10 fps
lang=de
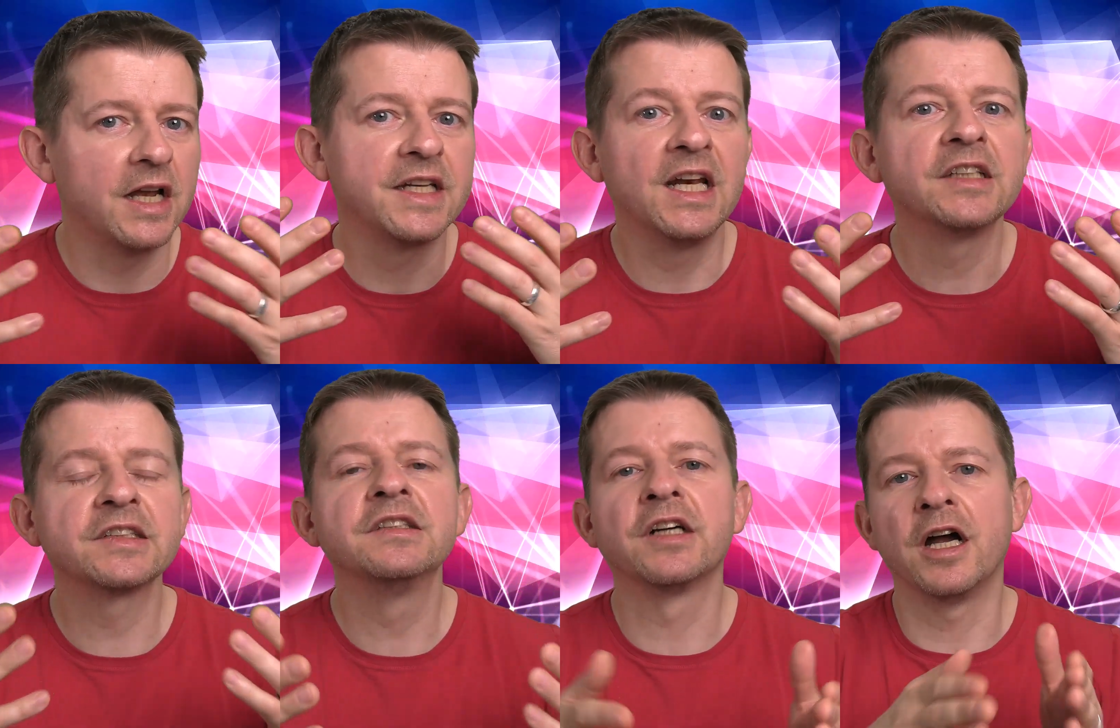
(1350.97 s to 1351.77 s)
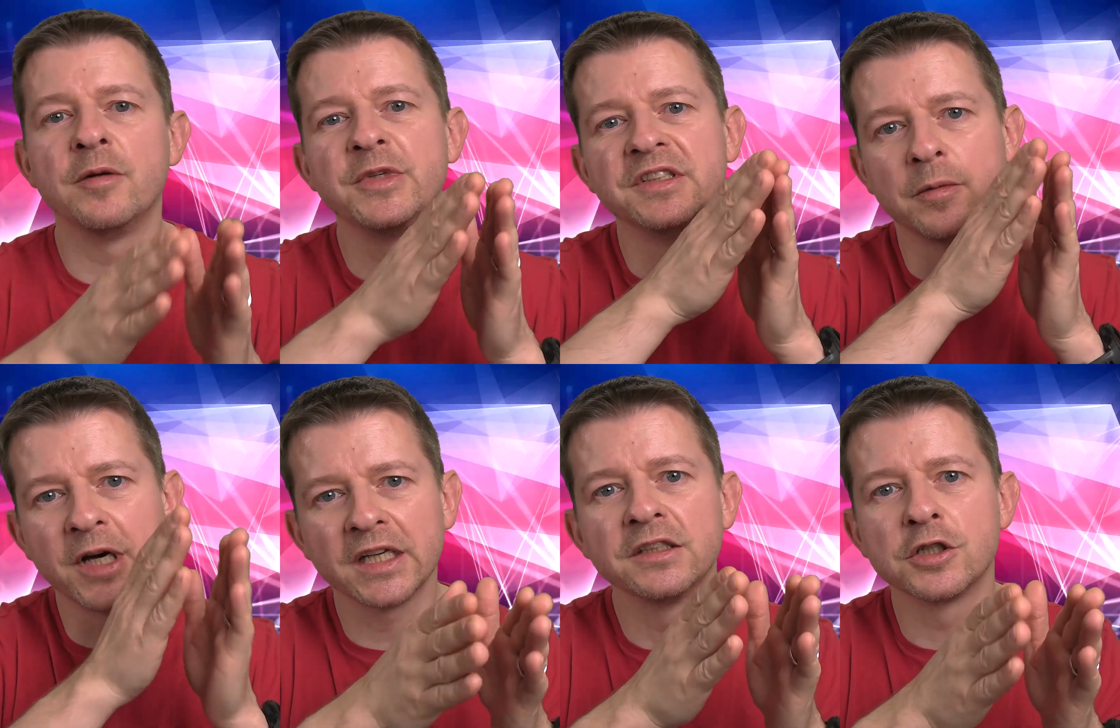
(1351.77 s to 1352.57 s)
Den letzten Teil mit dieser
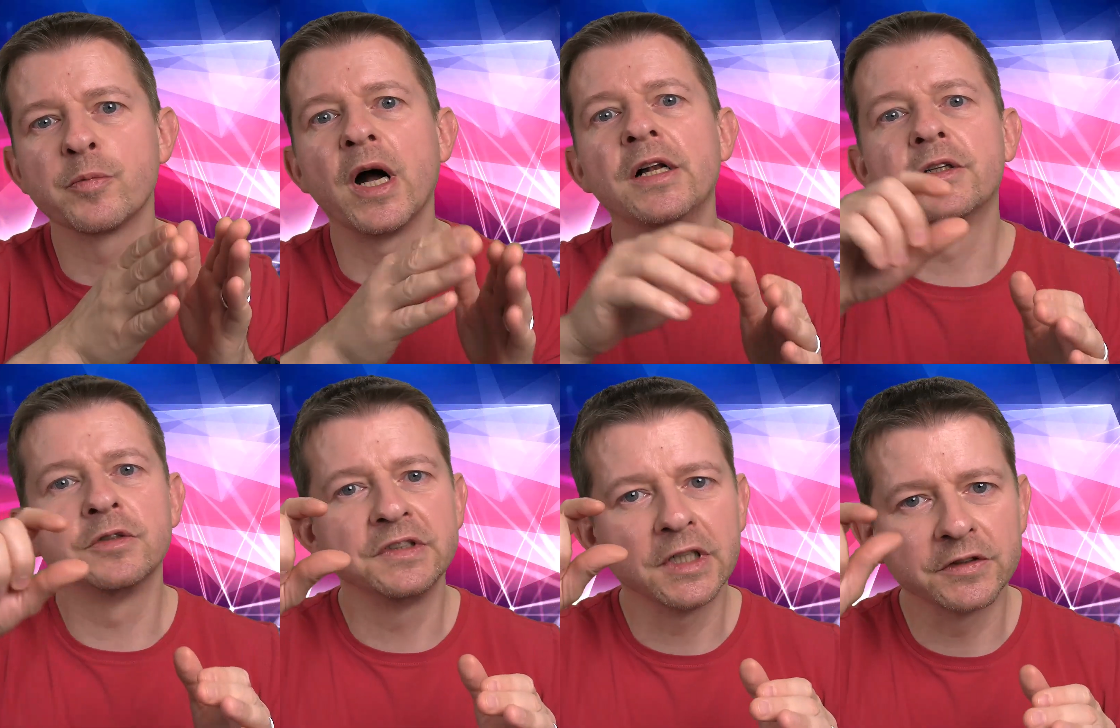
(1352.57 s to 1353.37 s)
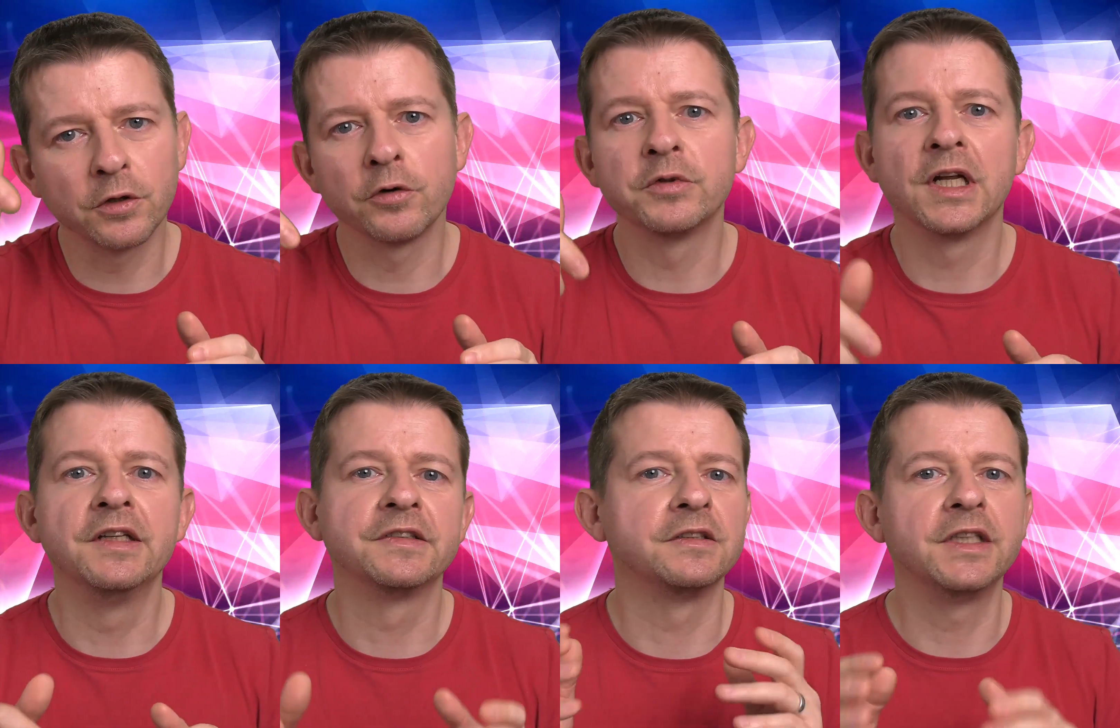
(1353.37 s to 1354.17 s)
berechneten Spalte und dieser Erzeugung der
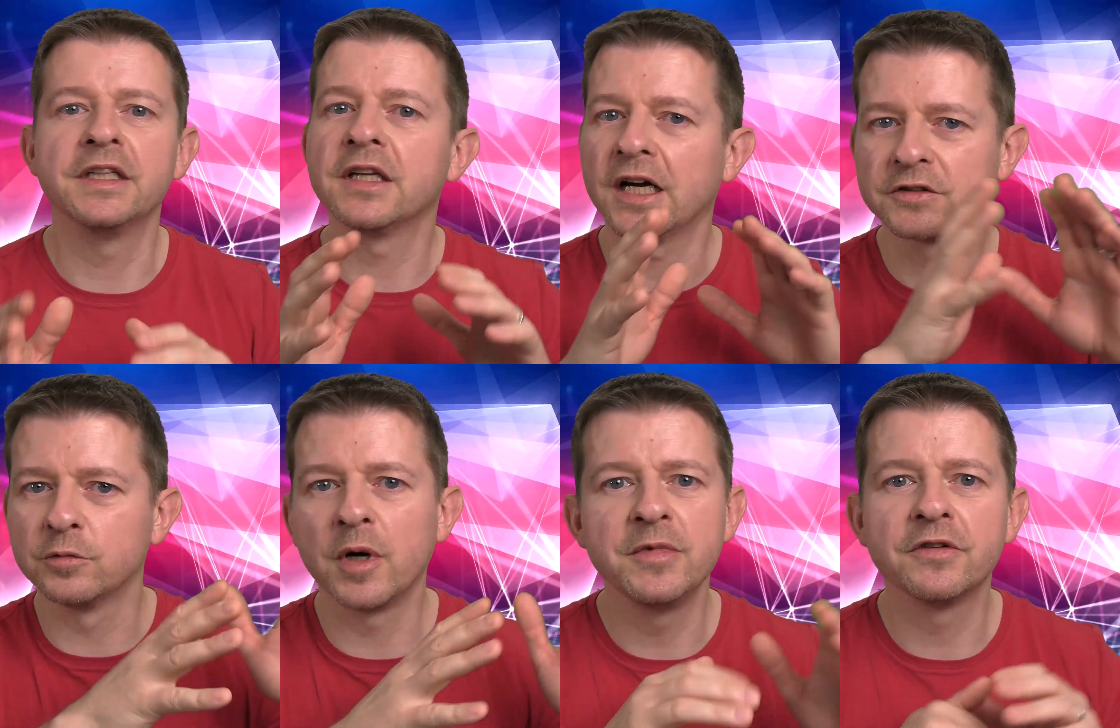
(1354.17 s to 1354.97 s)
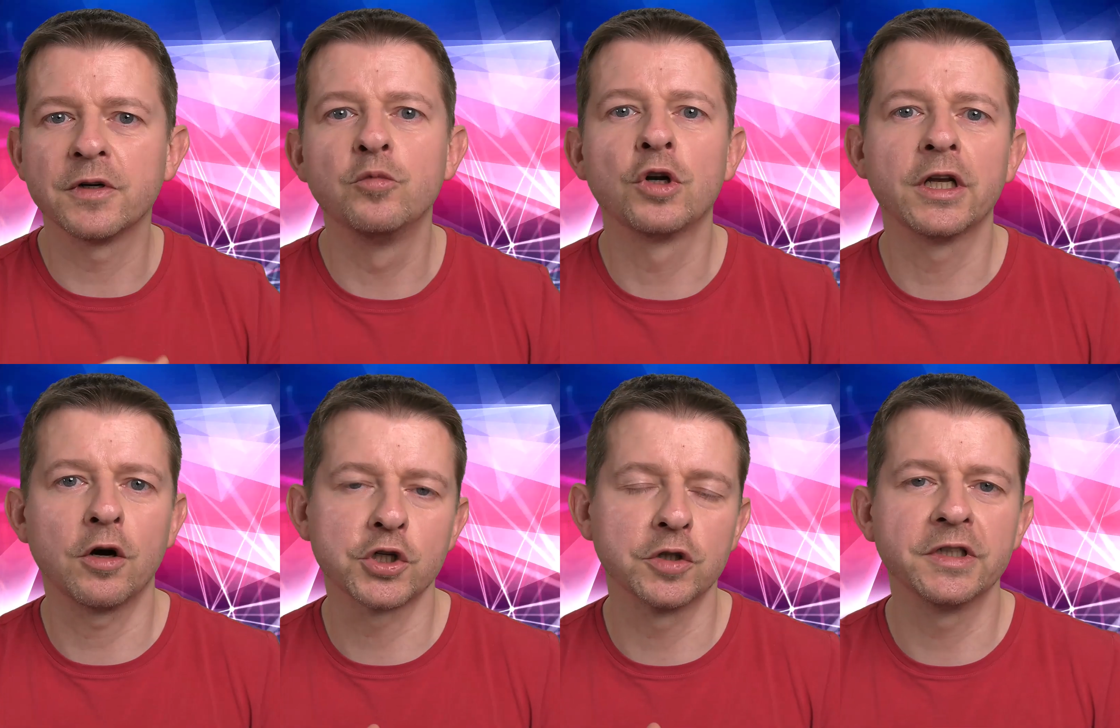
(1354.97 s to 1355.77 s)
Liste, den hast du bei mir vermutlich
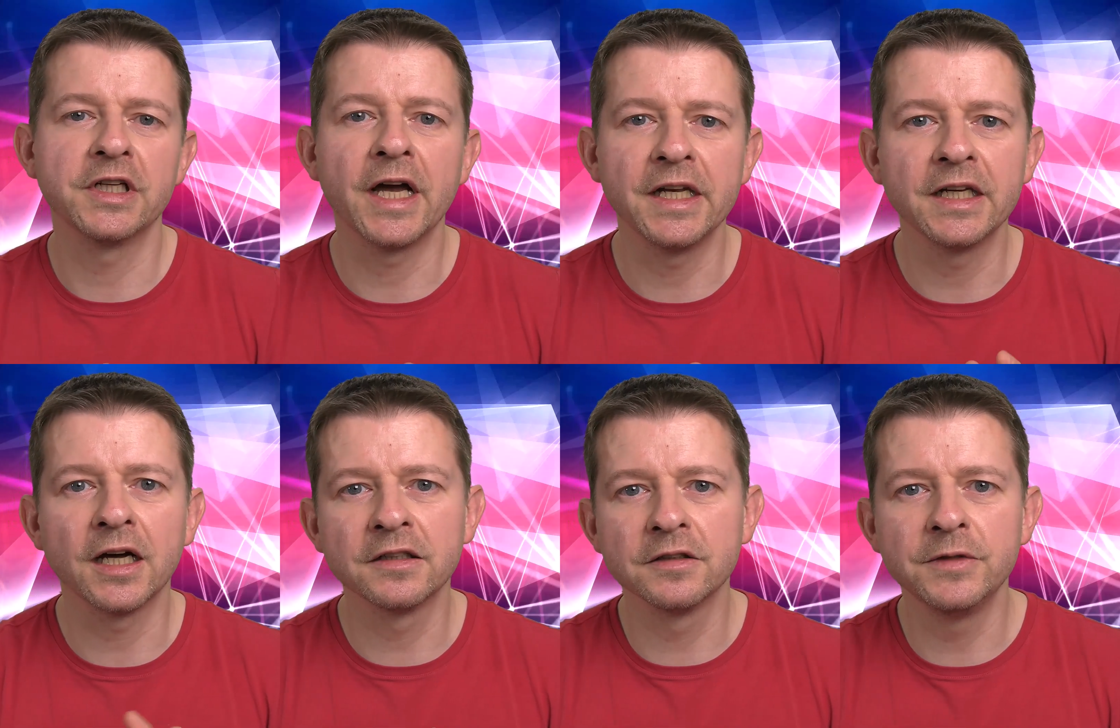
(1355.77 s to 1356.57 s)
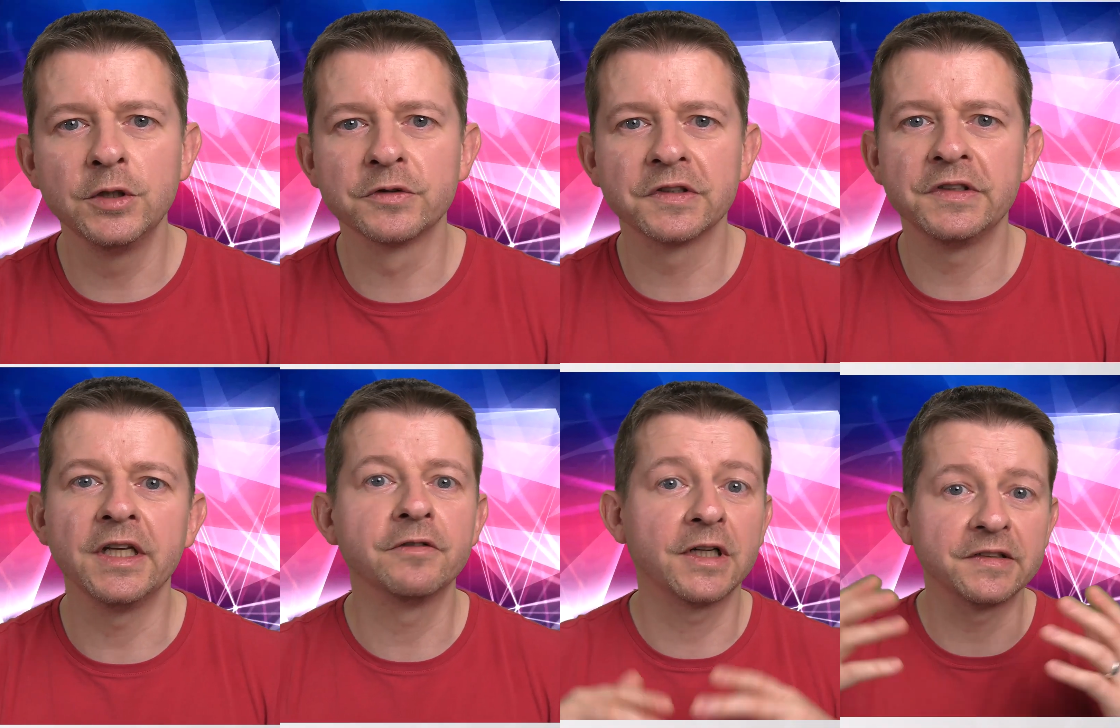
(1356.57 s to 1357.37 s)
auch schon in einigen anderen Videos
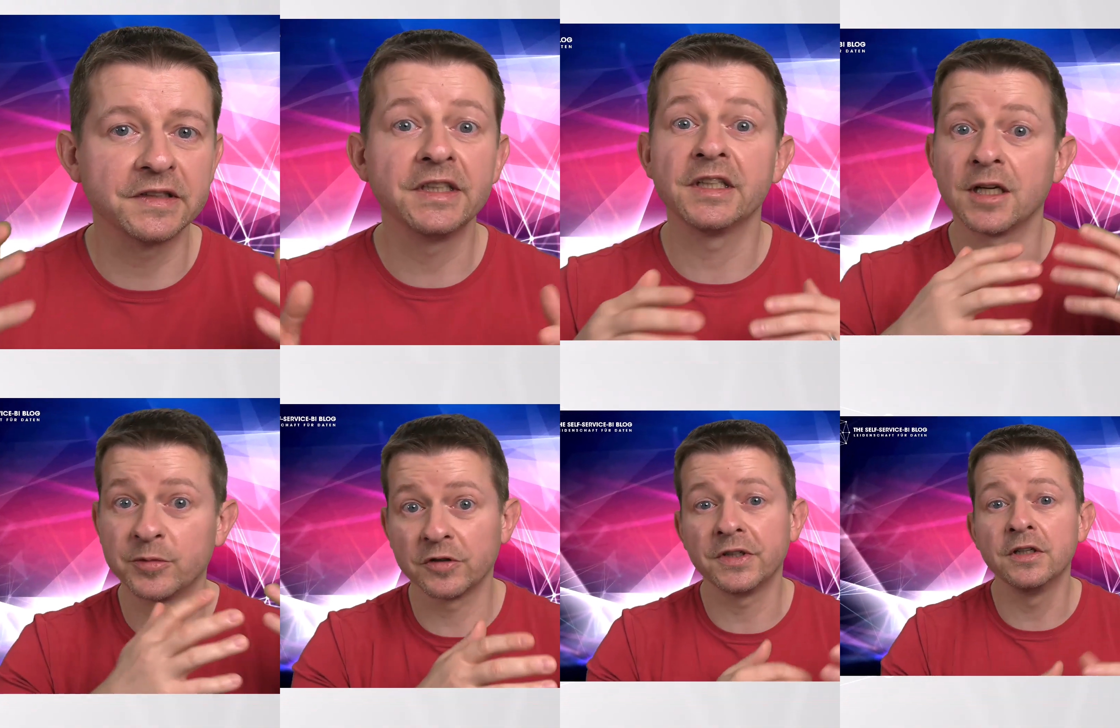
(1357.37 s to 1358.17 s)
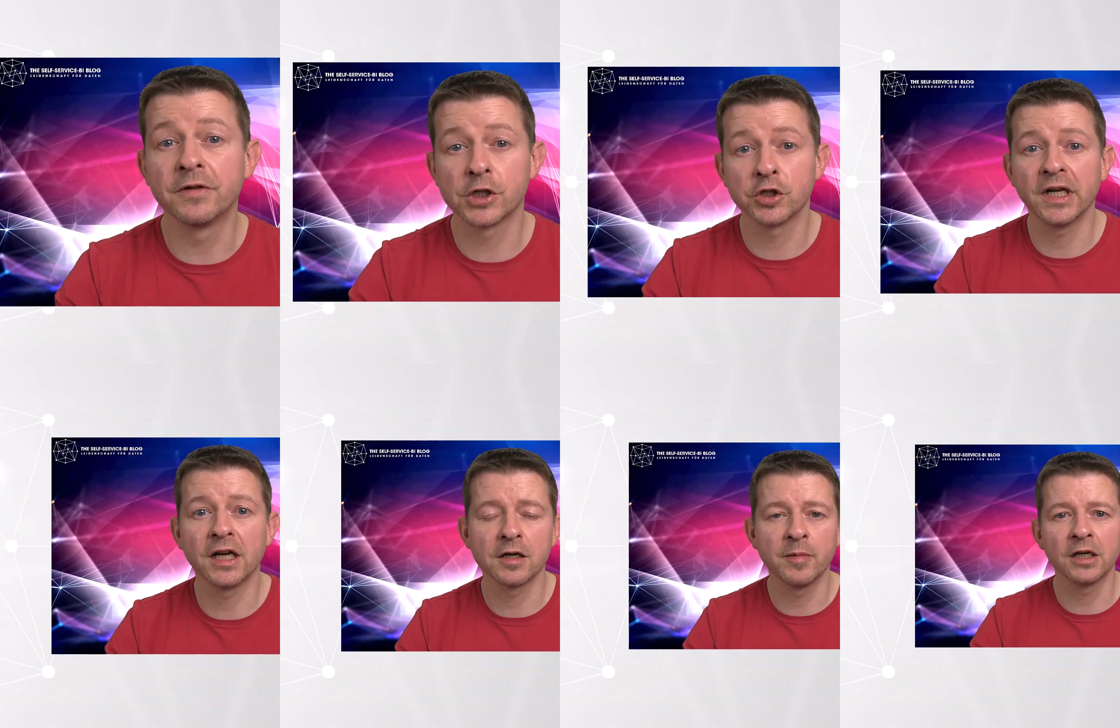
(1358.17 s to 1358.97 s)
gesehen. Falls nicht, ich habe es auf jeden Fall schon
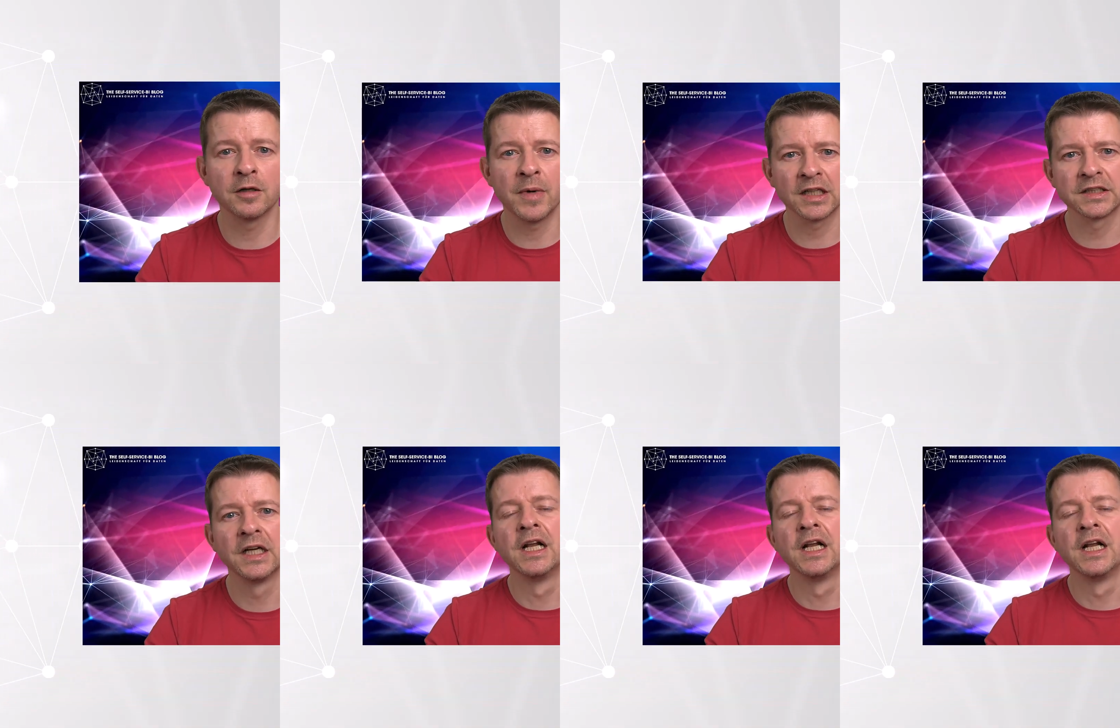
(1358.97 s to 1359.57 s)
etliche Male gemacht.